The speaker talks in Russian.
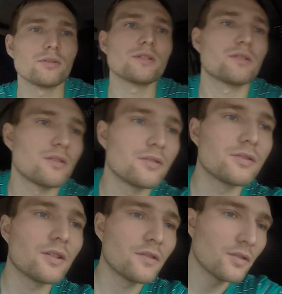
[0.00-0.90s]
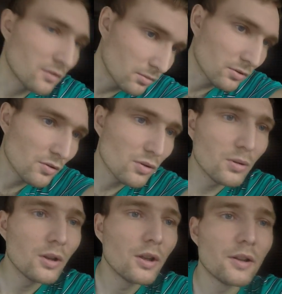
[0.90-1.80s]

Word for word: 200... Сейчас я вам скажу.